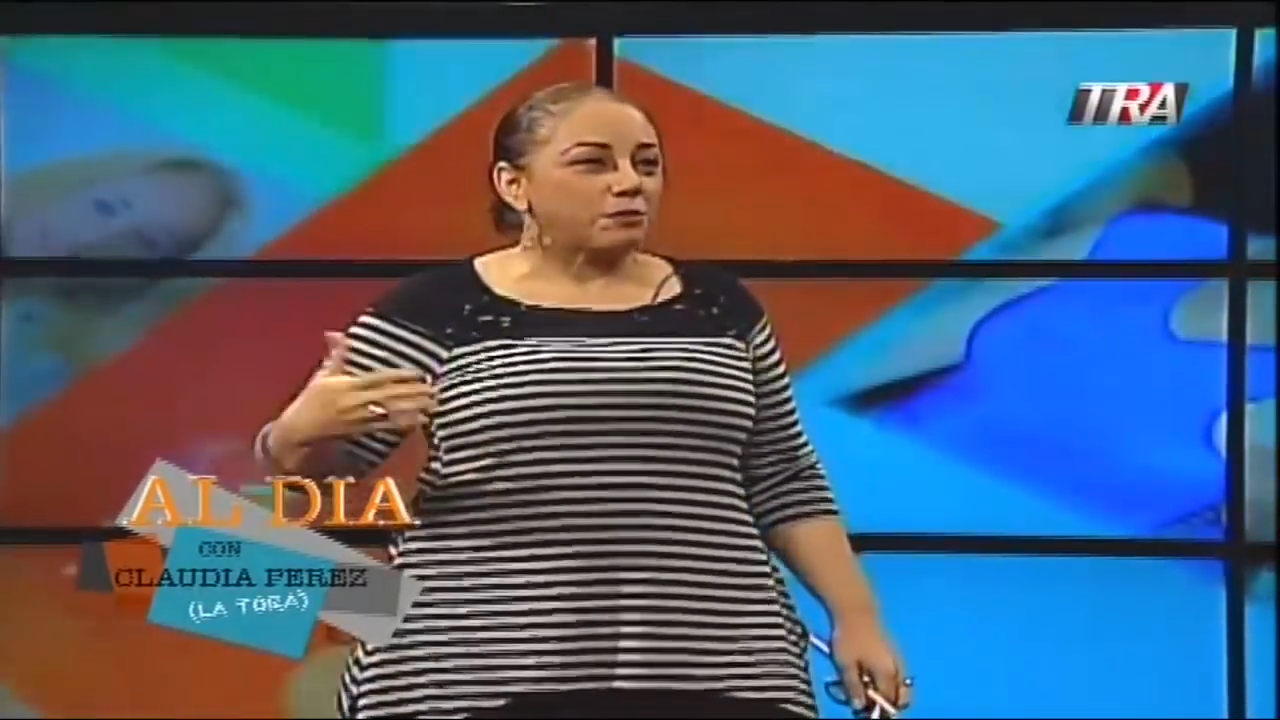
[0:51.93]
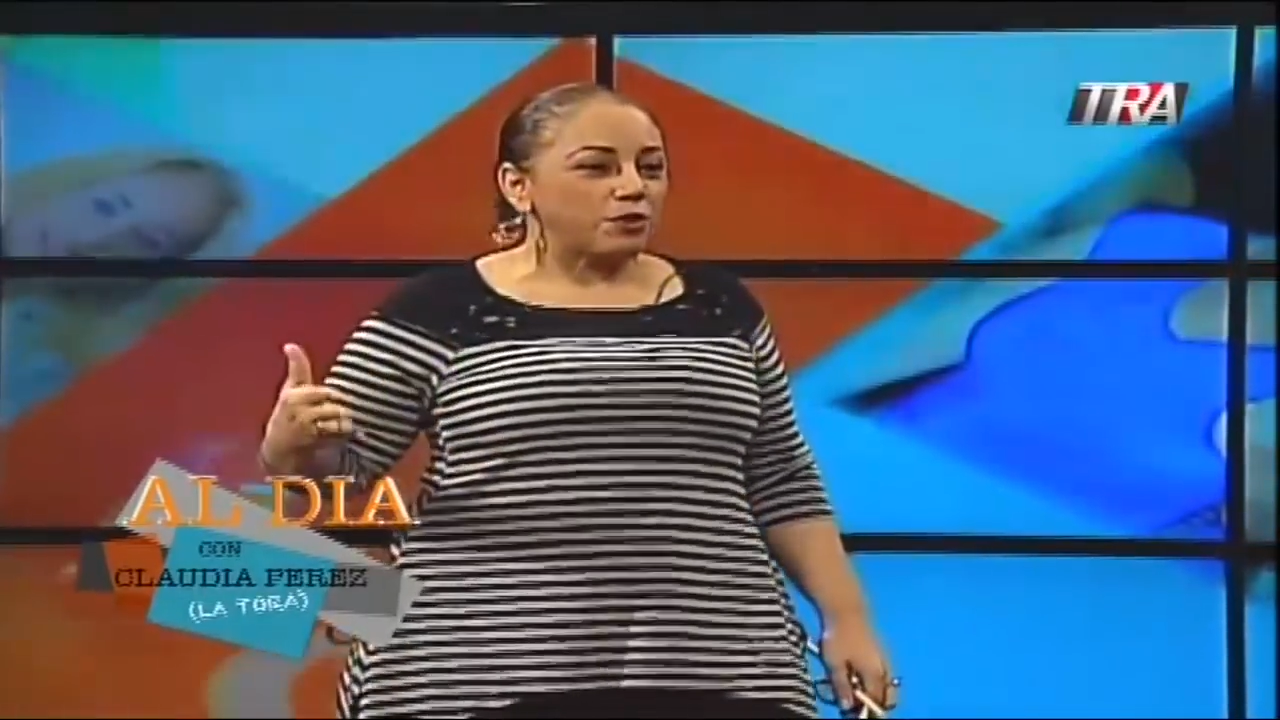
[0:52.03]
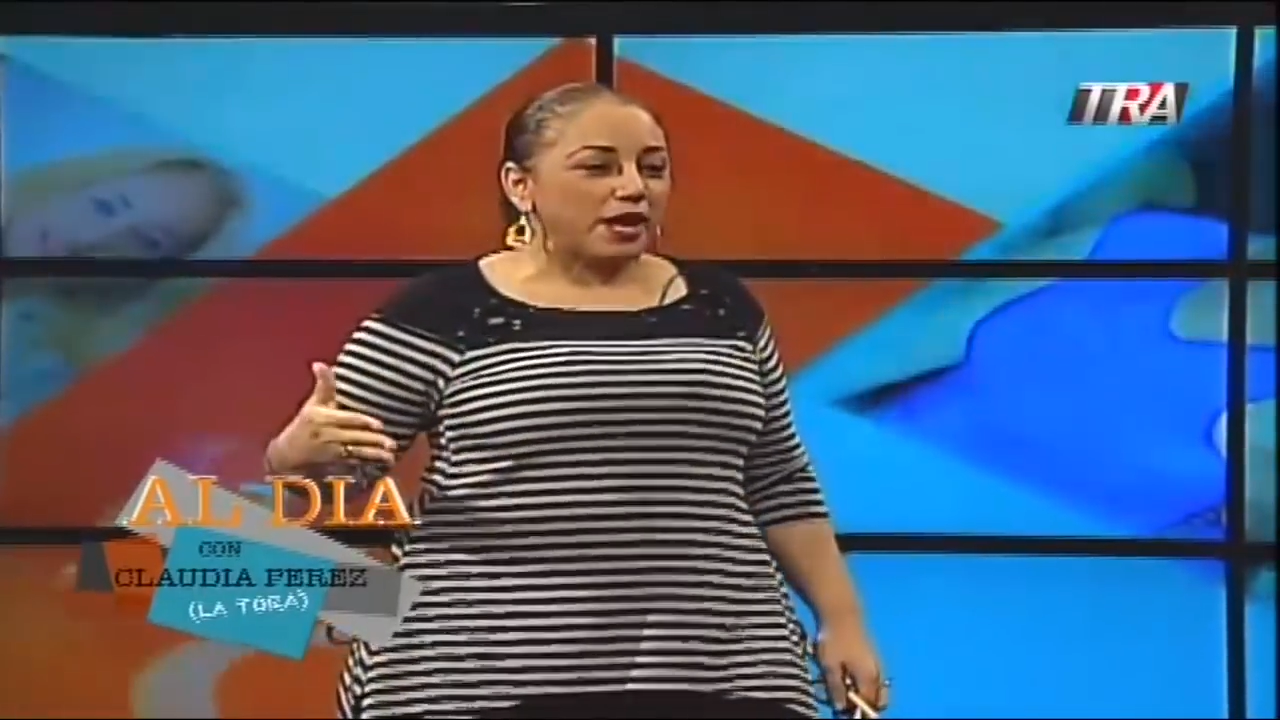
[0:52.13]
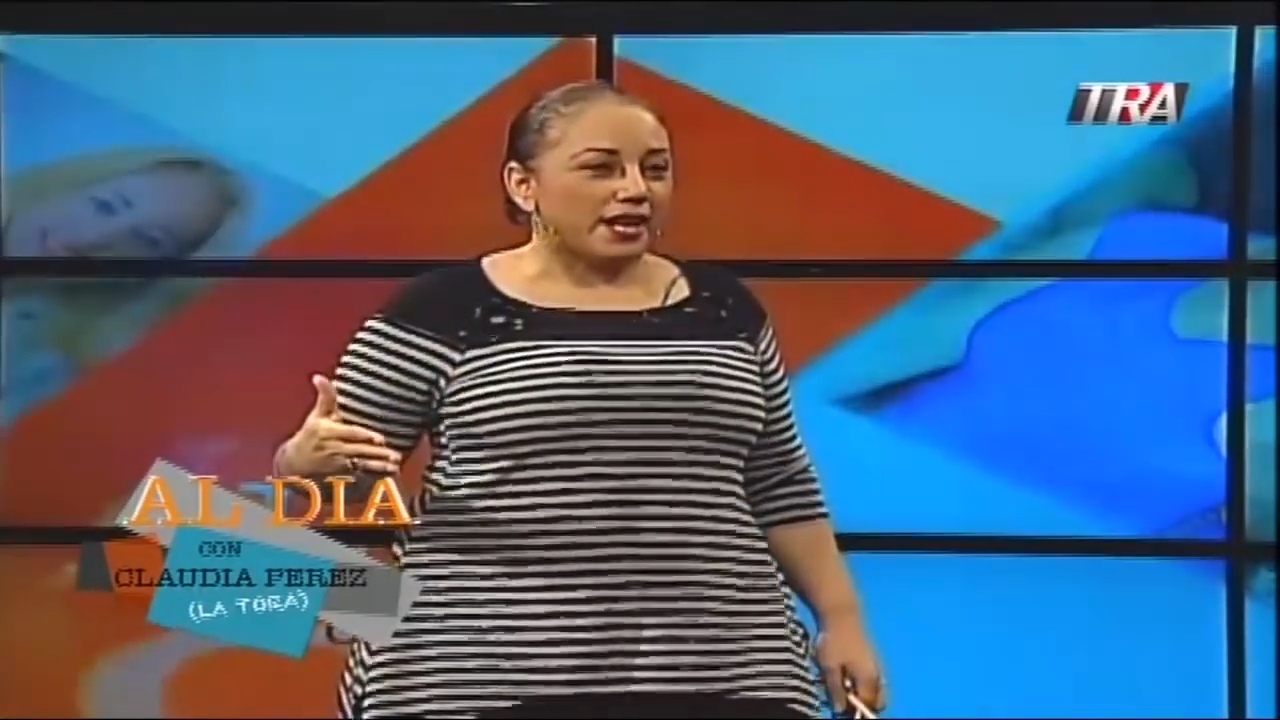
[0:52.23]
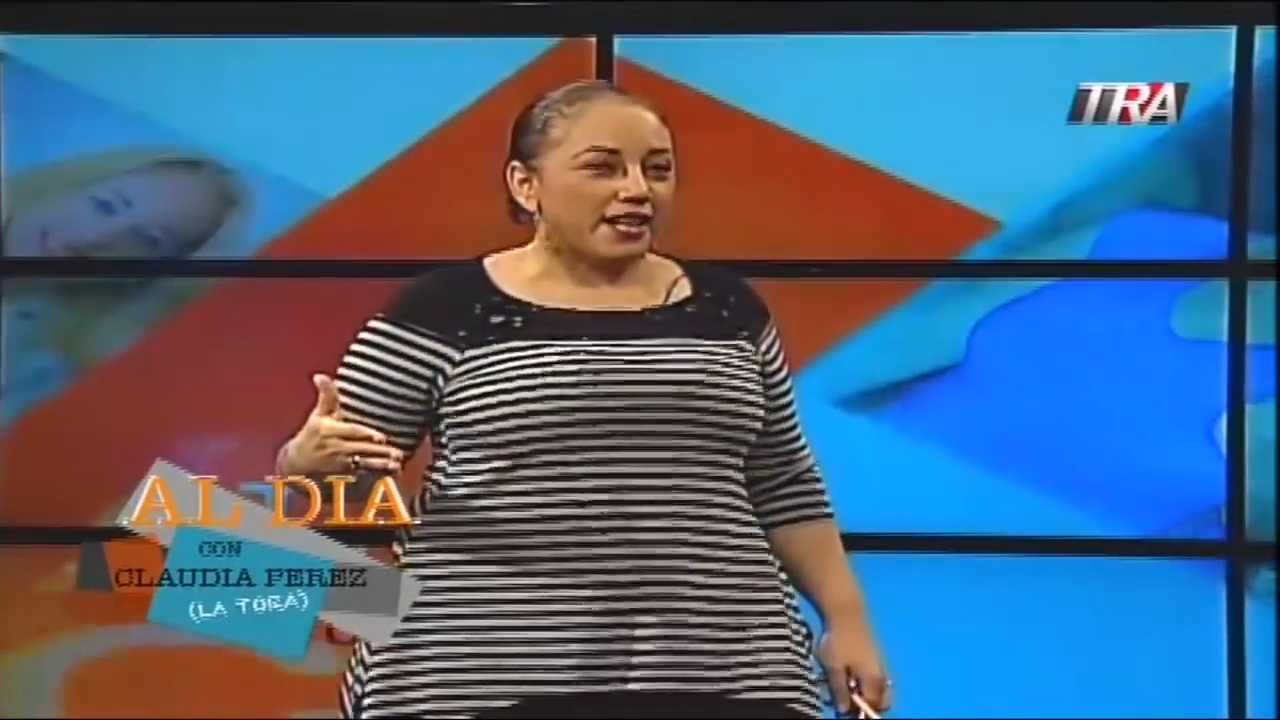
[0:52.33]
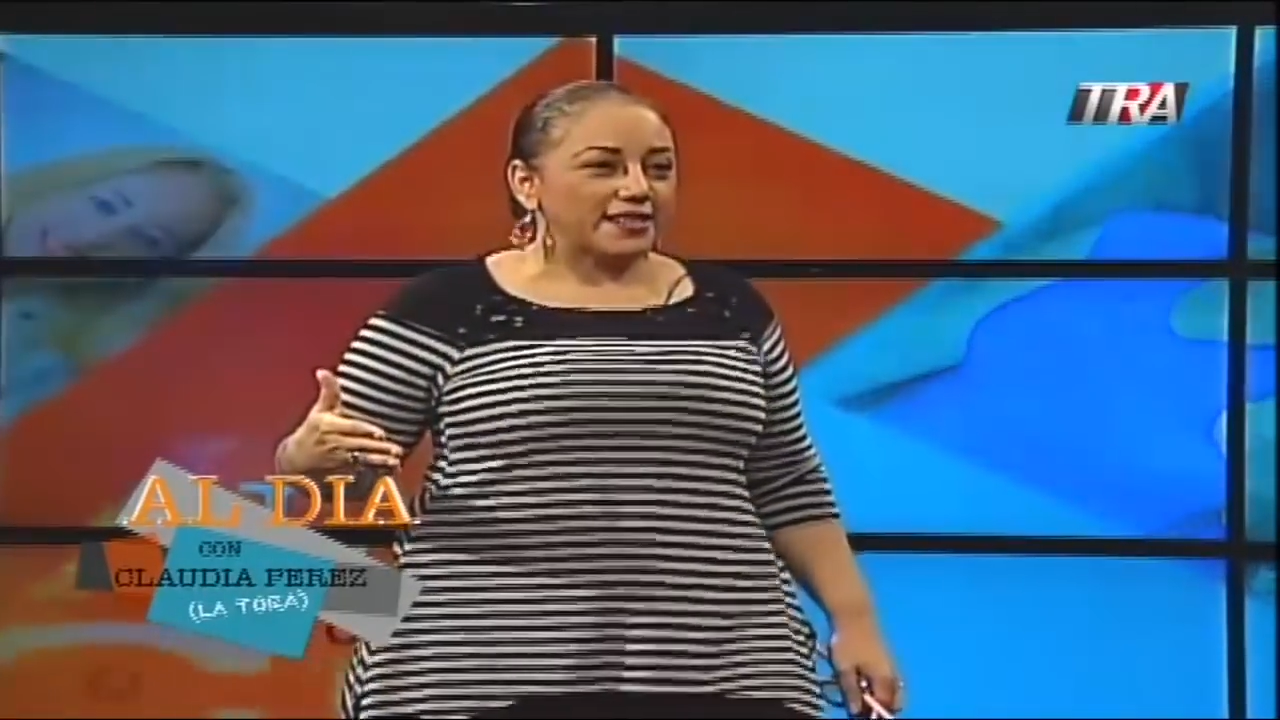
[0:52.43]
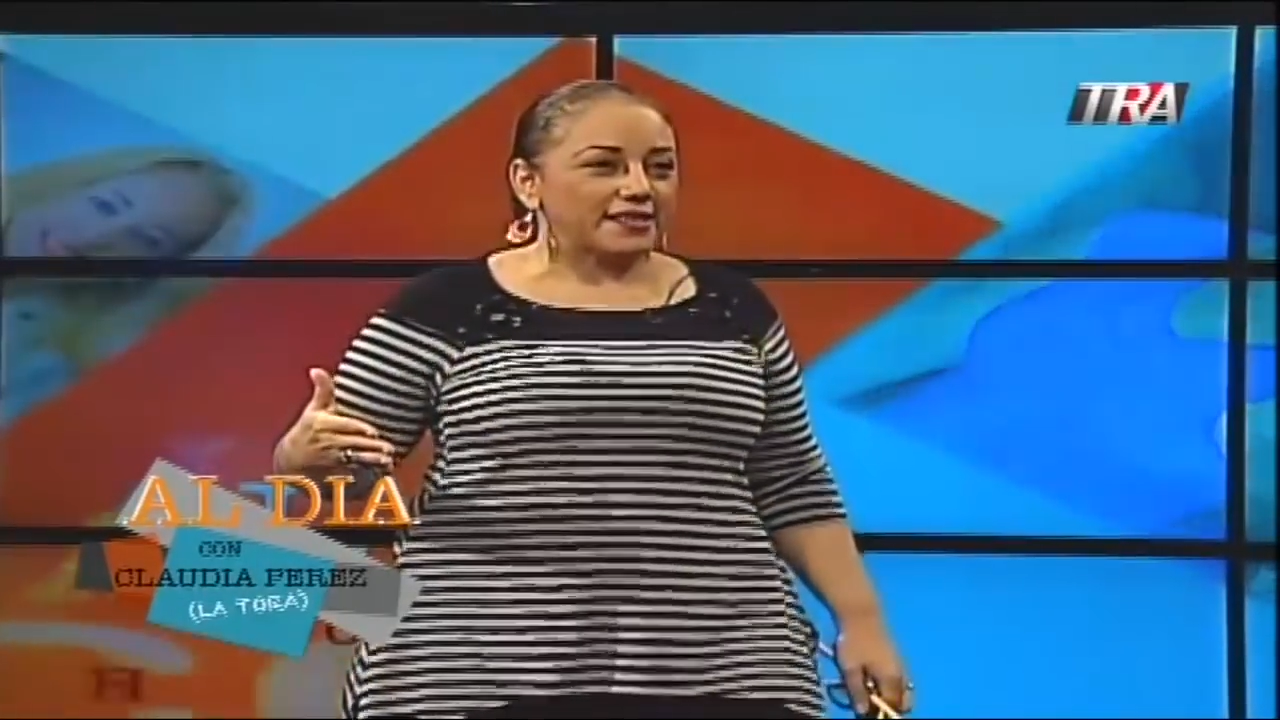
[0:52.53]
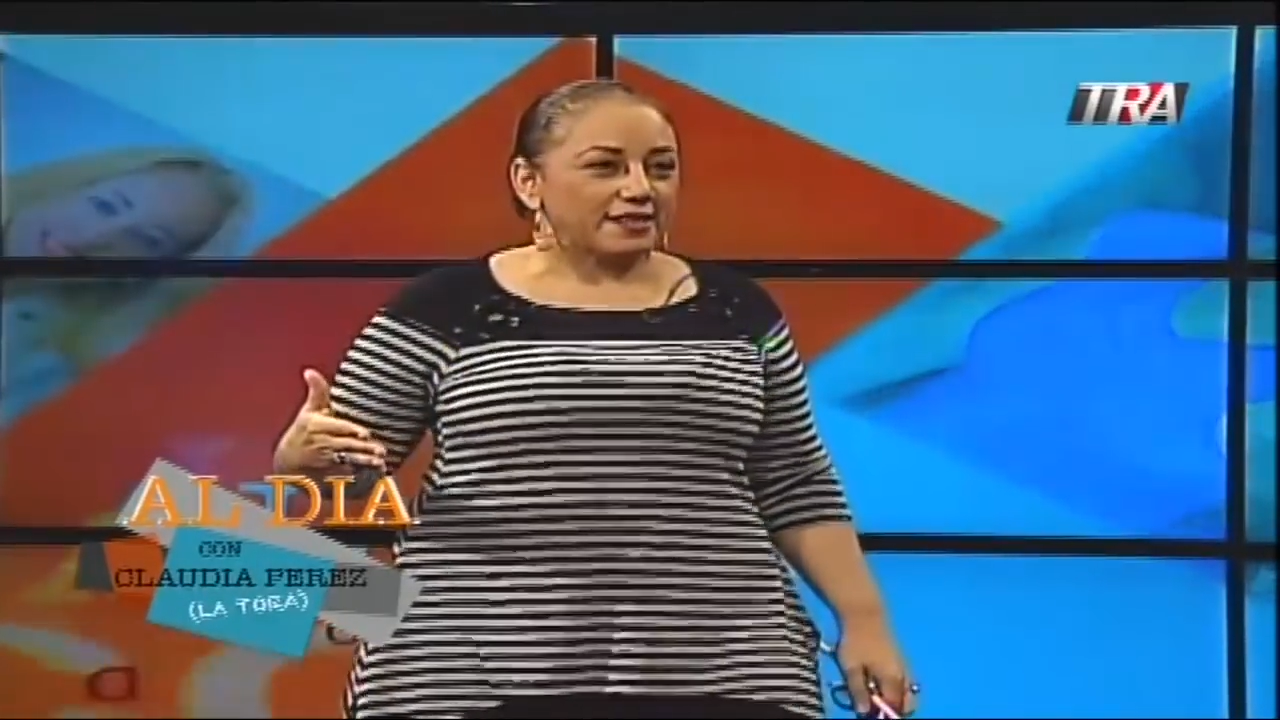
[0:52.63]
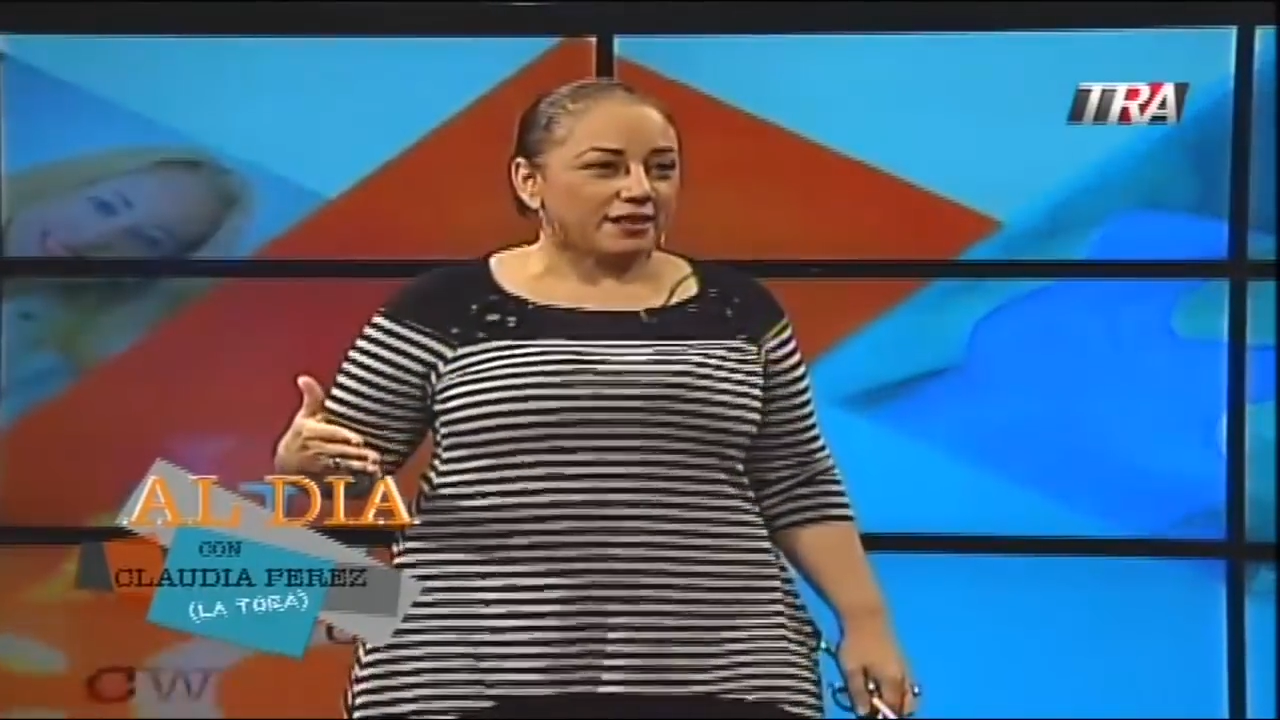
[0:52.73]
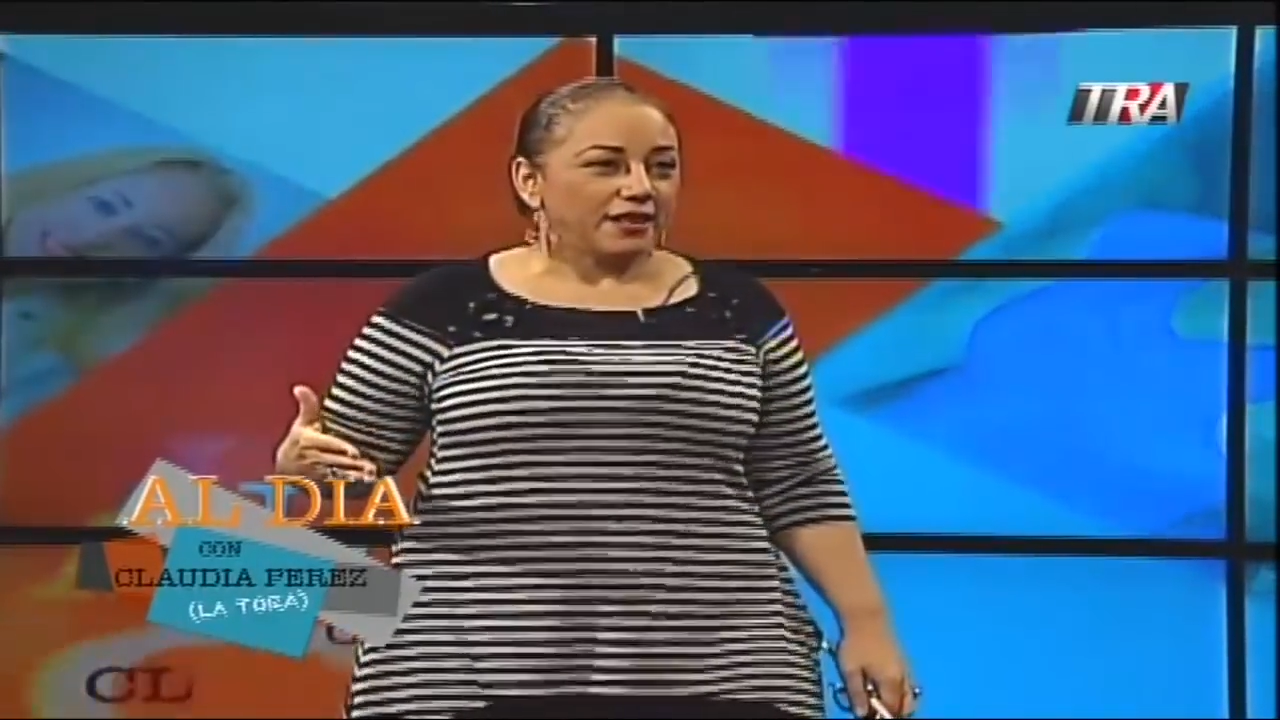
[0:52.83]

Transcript: mujeres,